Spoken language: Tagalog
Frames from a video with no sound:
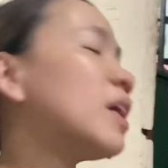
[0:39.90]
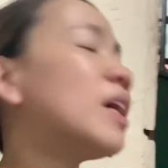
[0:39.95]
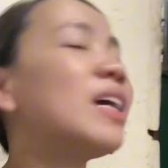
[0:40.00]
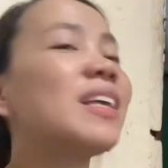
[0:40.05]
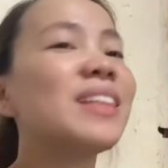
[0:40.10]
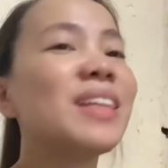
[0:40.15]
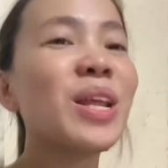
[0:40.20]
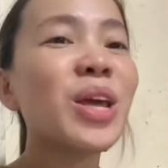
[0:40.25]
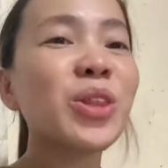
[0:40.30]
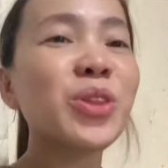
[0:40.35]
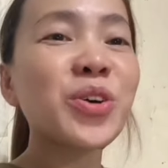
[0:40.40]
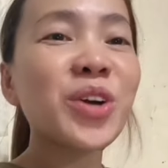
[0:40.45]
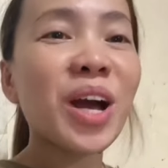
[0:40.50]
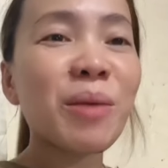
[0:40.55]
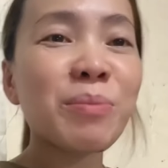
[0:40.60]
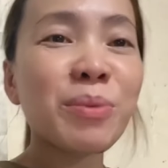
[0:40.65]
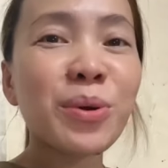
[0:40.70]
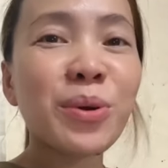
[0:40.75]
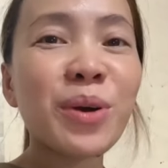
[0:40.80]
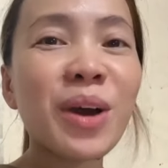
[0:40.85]
Then eto nga
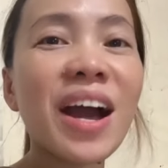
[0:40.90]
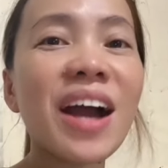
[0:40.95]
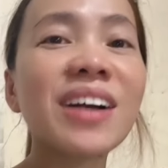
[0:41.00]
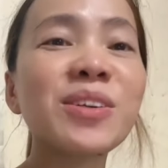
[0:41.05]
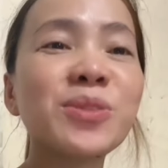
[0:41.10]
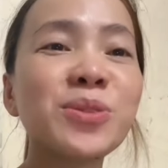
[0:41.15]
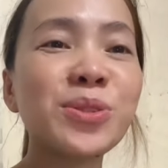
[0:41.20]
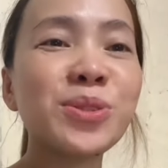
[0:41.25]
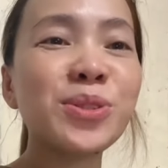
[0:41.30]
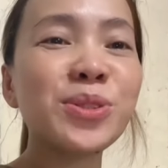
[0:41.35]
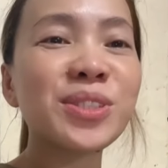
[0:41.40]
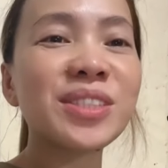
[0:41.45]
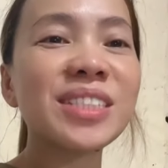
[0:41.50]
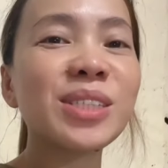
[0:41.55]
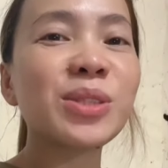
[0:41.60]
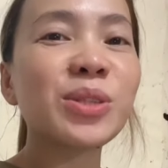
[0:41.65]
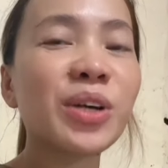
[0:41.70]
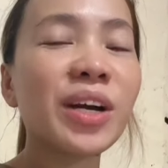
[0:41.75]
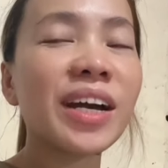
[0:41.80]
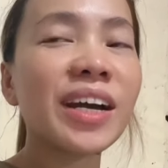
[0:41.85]
po, ang good news
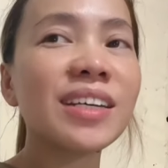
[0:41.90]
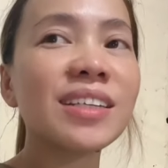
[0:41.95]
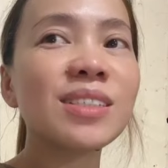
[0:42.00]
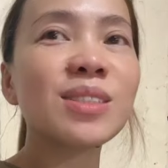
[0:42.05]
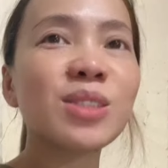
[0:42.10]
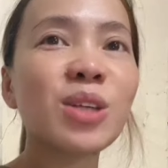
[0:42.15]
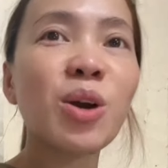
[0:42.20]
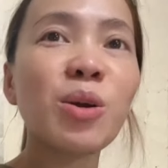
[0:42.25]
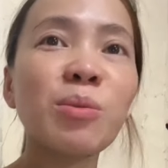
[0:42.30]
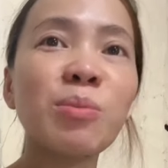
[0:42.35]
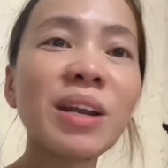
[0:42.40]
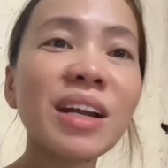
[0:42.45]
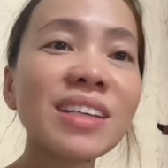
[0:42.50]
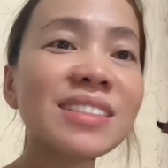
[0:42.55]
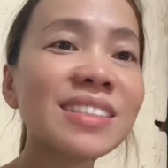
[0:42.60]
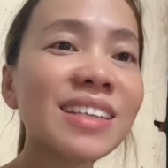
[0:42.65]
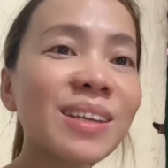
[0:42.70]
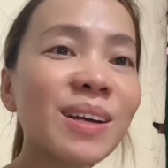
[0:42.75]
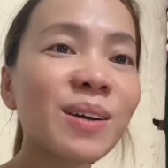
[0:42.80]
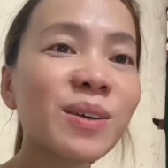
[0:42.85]
dito ay sobrang
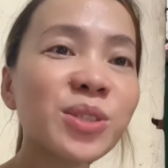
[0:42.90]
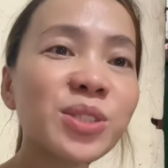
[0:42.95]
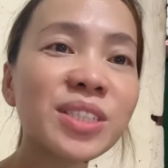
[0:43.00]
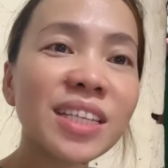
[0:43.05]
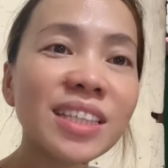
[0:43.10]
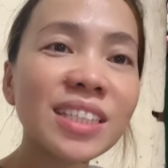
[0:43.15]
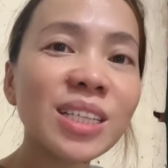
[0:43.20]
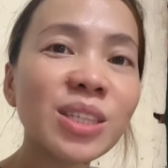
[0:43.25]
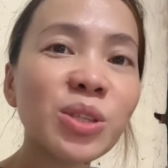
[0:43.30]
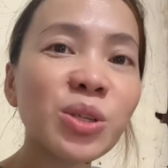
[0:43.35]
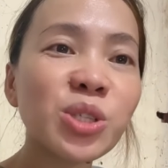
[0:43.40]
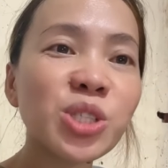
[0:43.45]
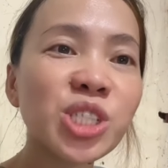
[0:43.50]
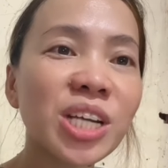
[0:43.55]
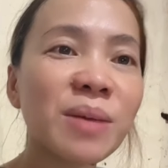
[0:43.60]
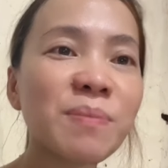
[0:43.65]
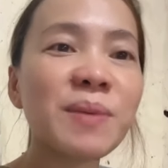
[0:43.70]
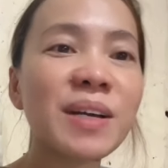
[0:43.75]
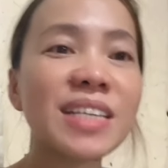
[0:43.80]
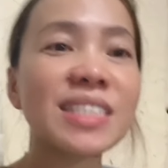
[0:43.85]
saya ko sa TikTok
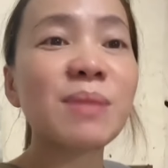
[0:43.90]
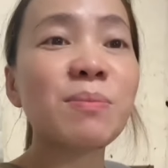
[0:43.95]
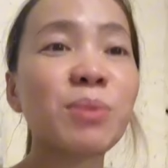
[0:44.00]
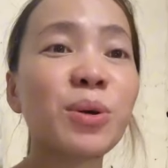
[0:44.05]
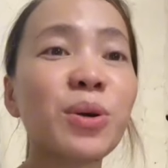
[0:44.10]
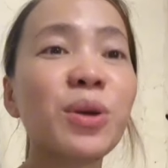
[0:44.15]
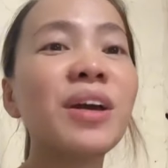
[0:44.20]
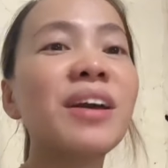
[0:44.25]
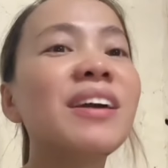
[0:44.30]
shop kasi po